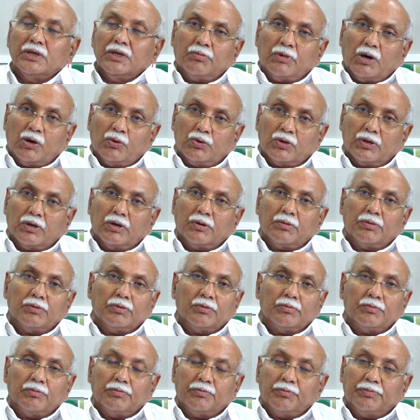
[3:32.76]
మామూలుగా
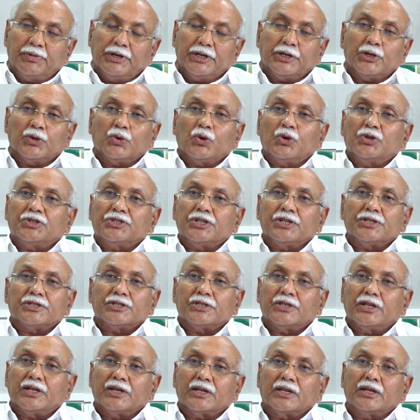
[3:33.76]
బీటీ రోడ్
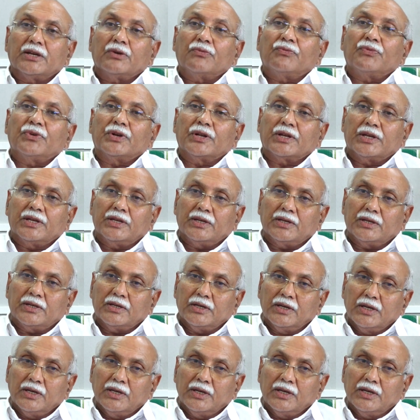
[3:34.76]
చేసేదానికి ఎవరికి